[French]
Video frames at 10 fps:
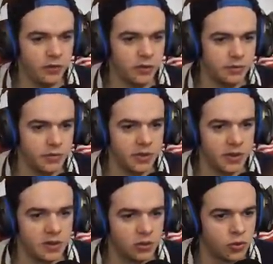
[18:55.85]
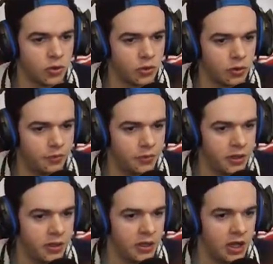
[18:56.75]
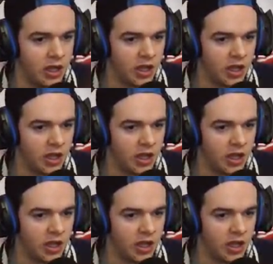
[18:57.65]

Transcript: Oh putain, c'est toujours sur le fil.